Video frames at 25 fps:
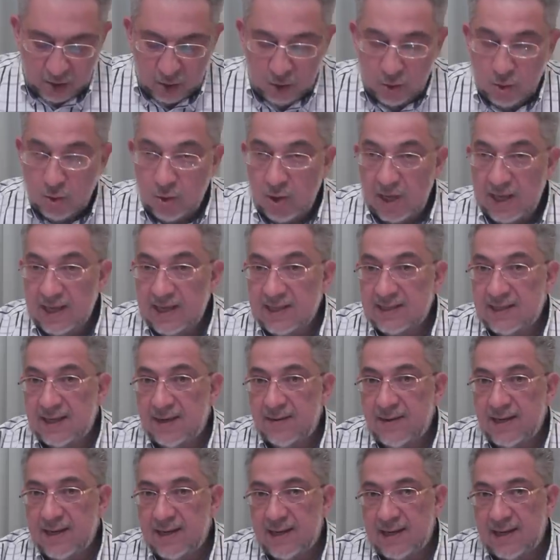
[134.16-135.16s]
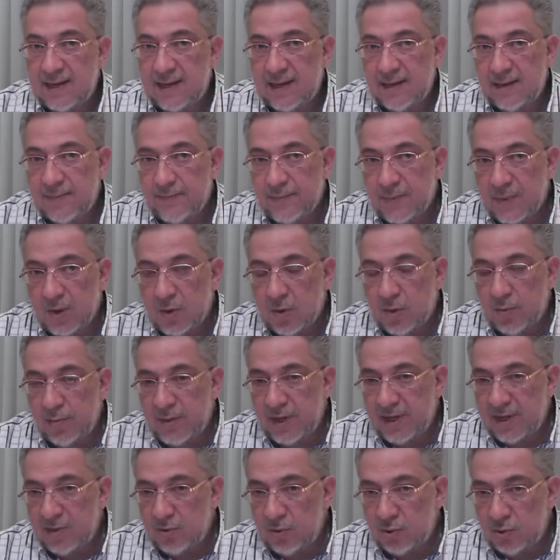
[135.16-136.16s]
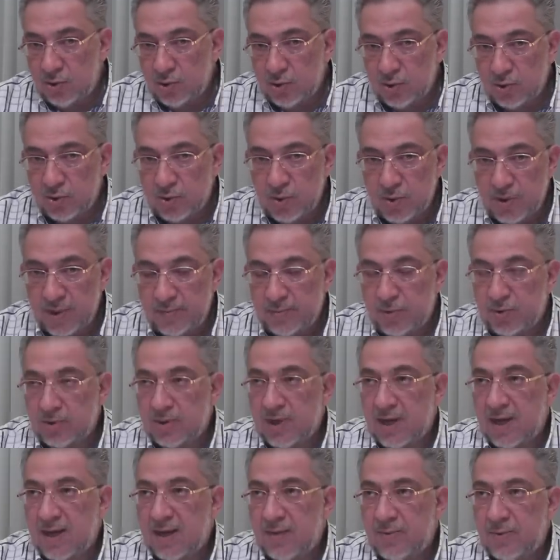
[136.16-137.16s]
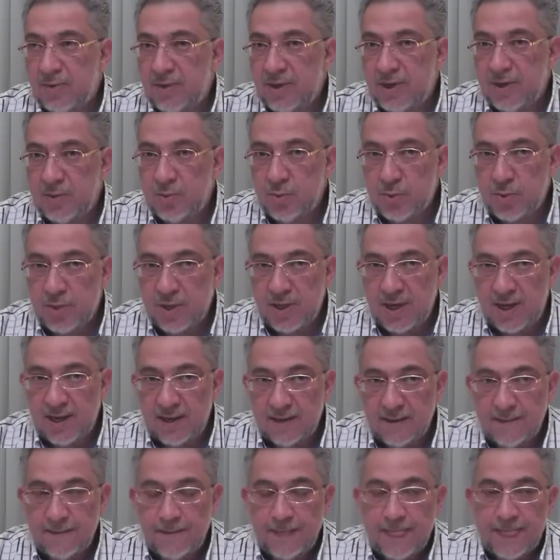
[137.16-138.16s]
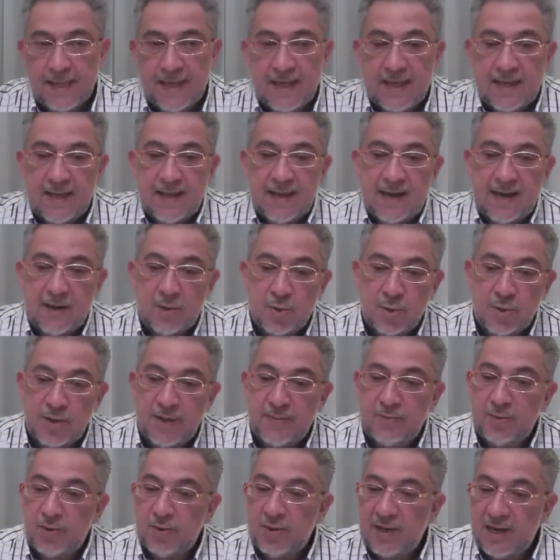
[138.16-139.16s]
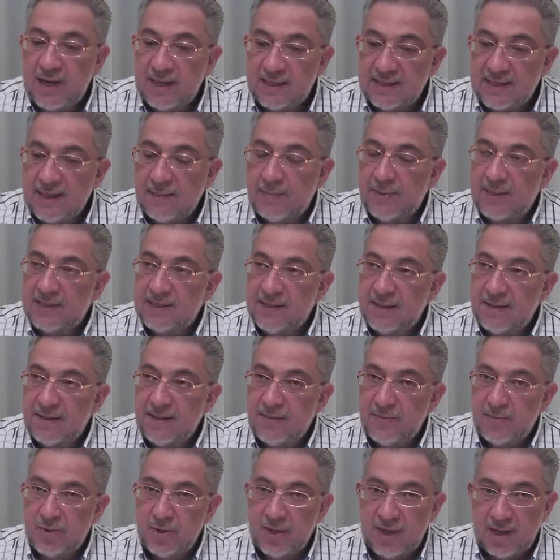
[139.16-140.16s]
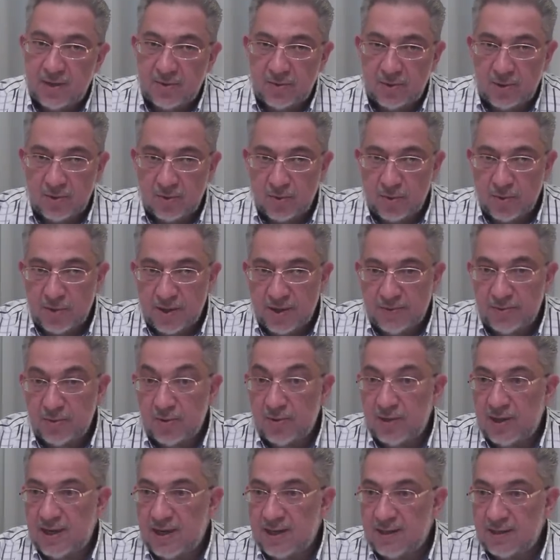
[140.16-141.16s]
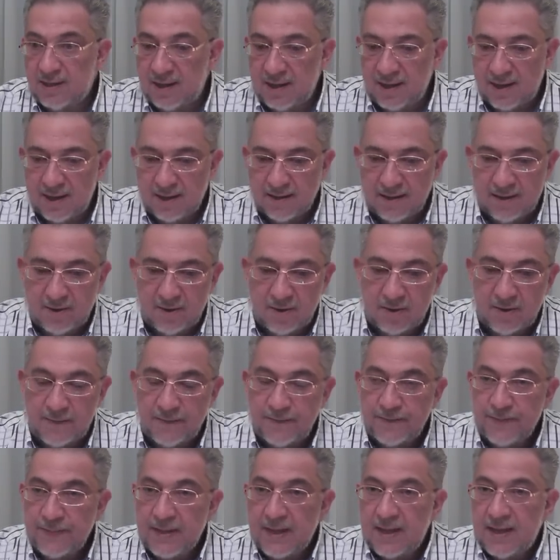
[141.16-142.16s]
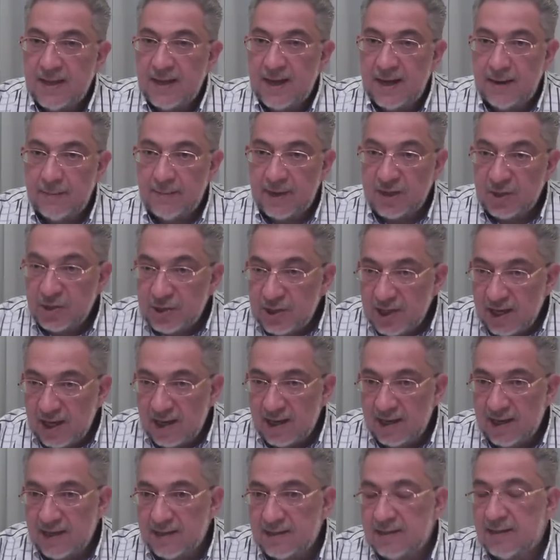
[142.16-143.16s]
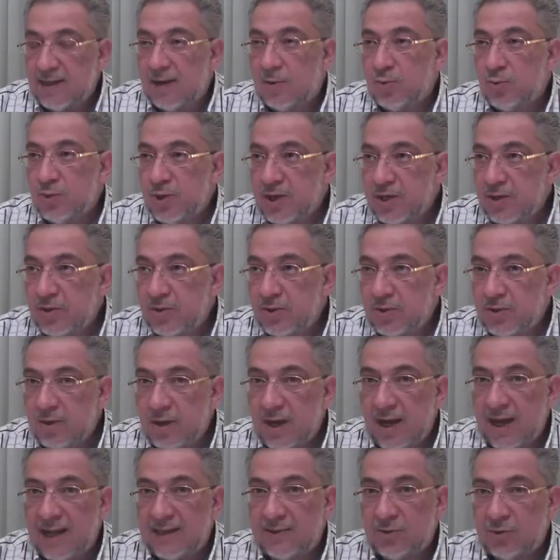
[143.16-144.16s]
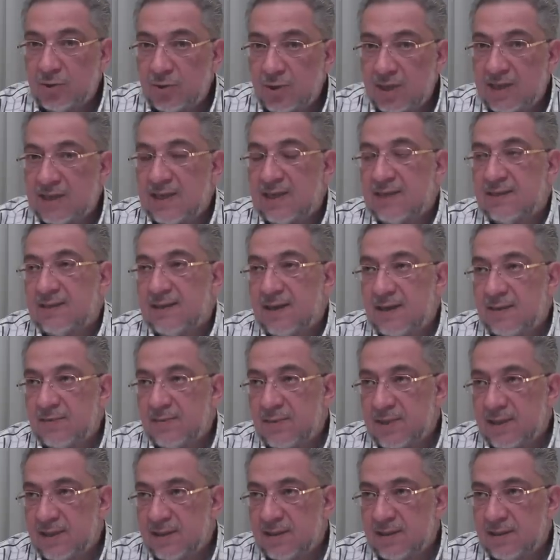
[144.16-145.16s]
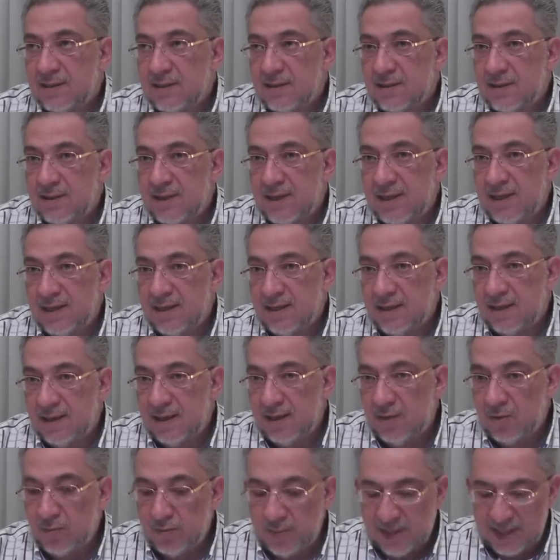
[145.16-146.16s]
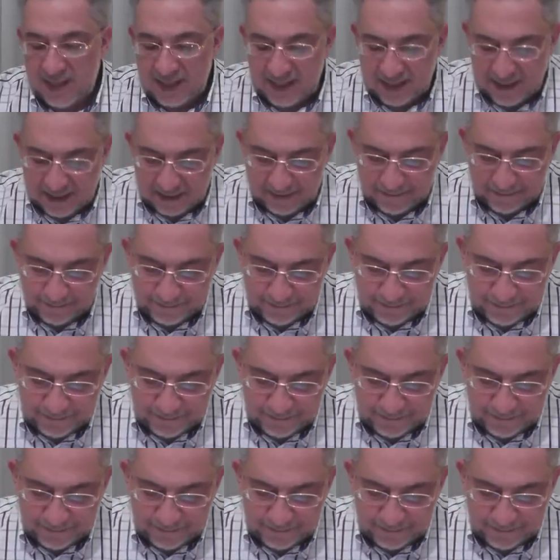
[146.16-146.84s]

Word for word: Luego hay que saber que combinando los dos conceptos que acabo de enunciar, el concepto de las capas de cebolla con el concepto de la intricación, el Mashiach está unido a todas las almas de la humanidad.